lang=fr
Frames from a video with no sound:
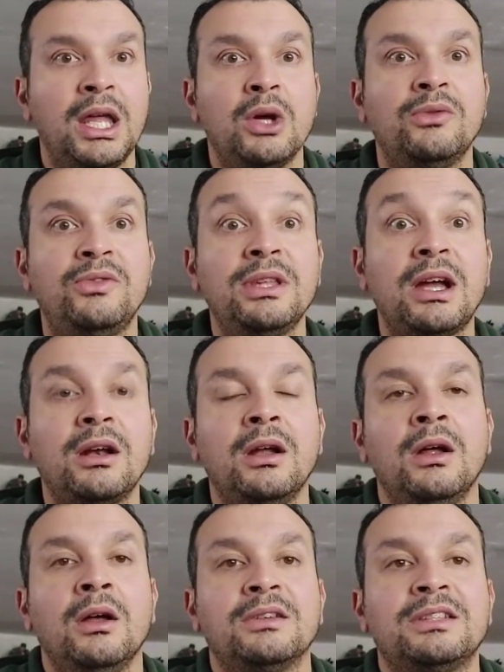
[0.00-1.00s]
et au final,
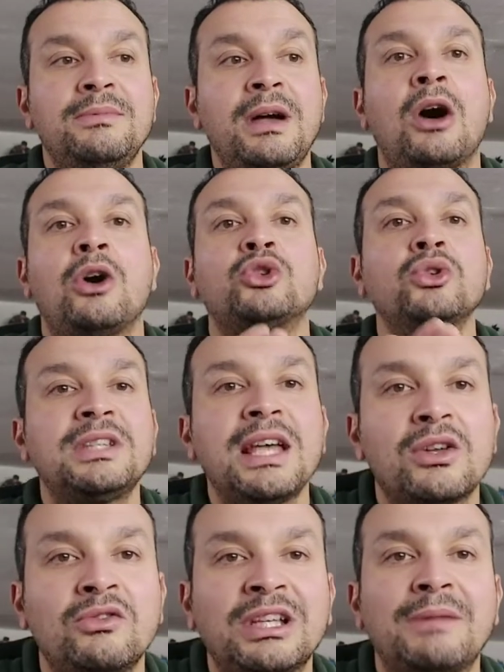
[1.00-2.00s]
c'est bien. Alors je
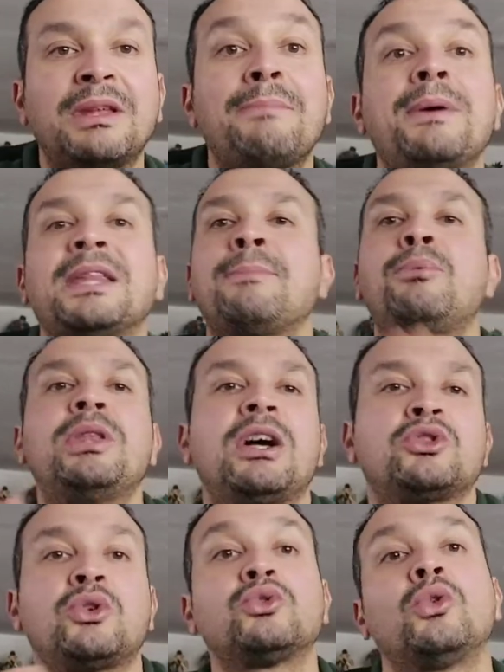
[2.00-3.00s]
sais que vous allez peut-être perdre un peu
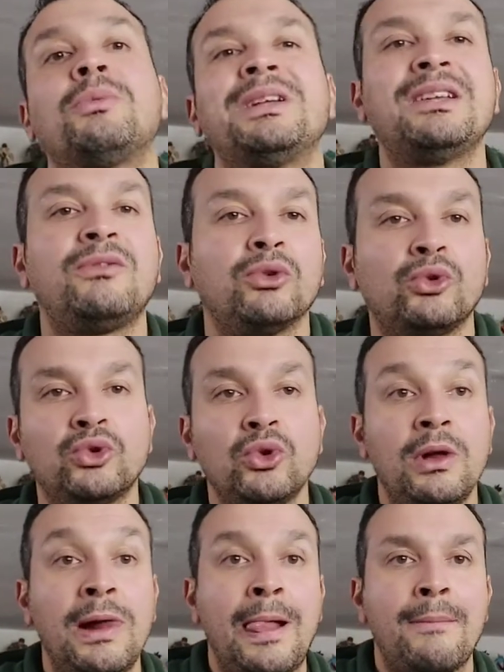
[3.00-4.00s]
d'argent sur le prix des ventes de
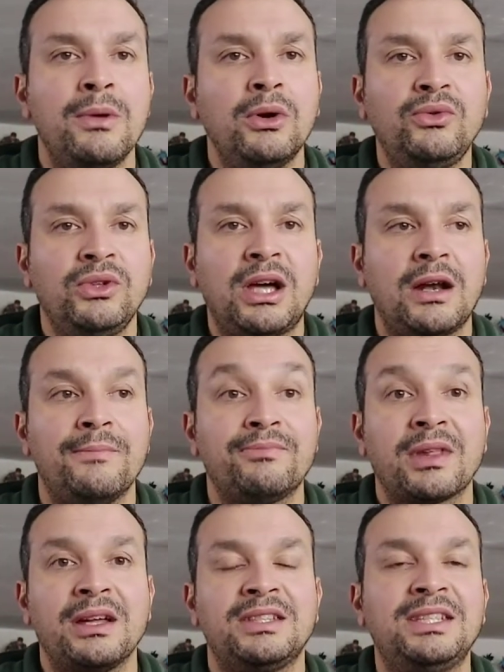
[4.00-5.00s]
jeux, mais au final,
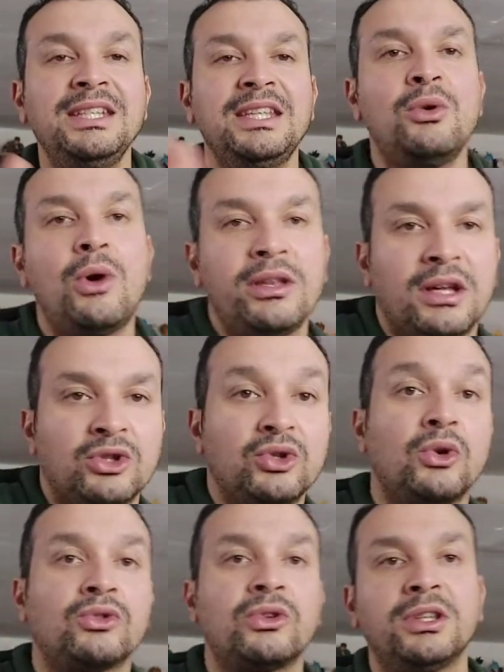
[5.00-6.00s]
si Day One, un
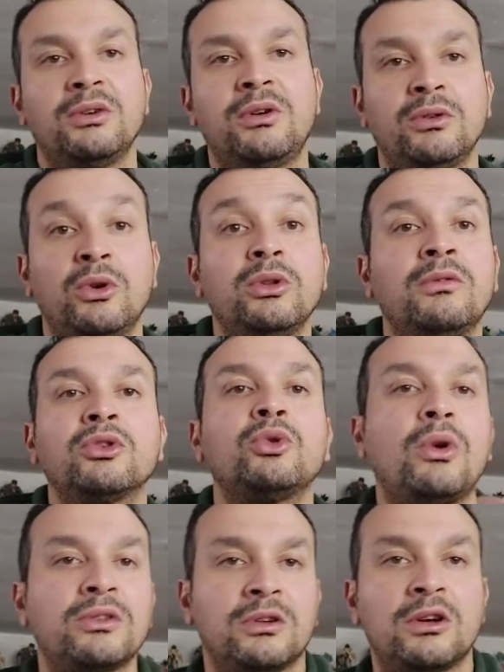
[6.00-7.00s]
jeu qu'on sort Day One, au lieu d'en vendre
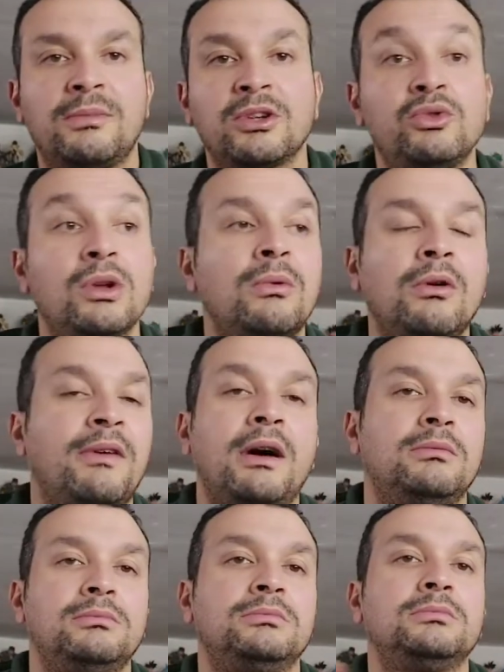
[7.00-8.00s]
300 comme actuellement,
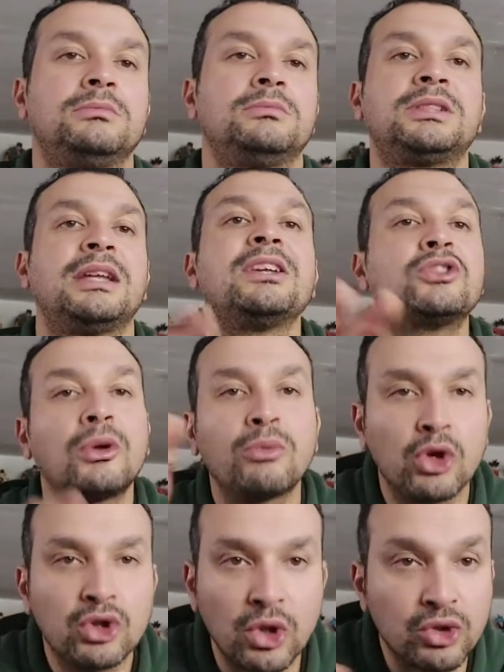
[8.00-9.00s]
enfin, c'est un
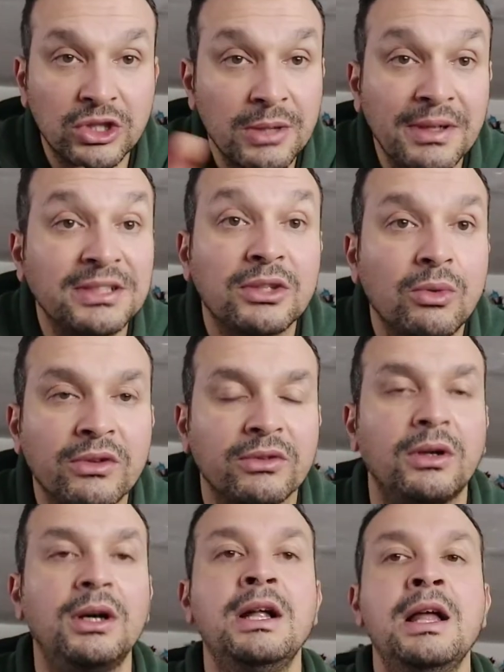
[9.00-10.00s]
exemple que je donne, je sais pas si c'est
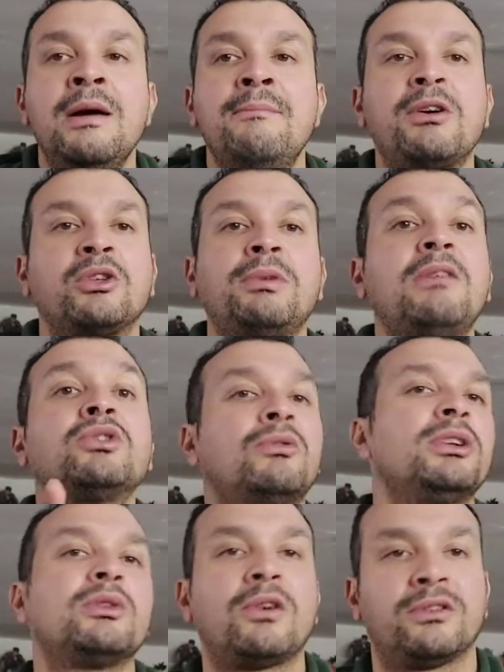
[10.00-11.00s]
300. Hein. Par exemple, là, vous
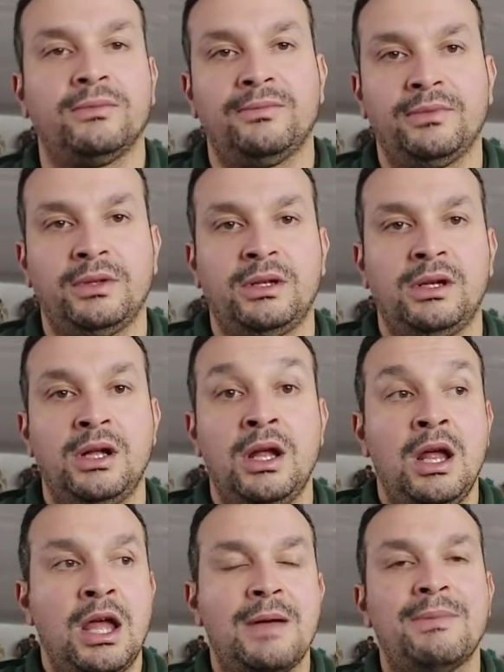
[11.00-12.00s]
en vendez 300. Et
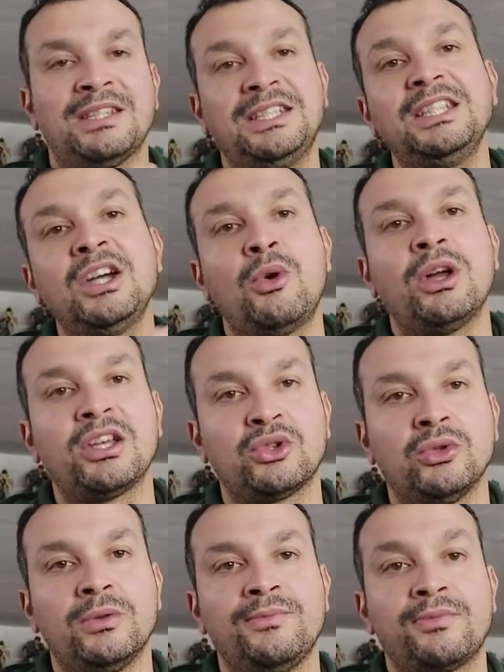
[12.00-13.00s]
eh ben si Day One, un
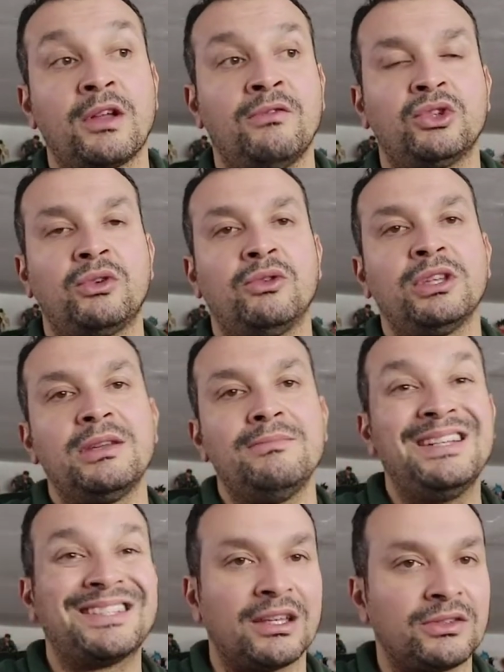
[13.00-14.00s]
jeu, vous en vendez
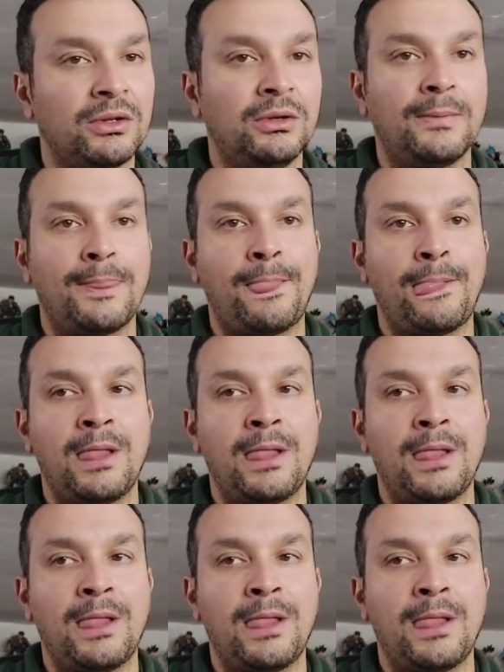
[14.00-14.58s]
1500,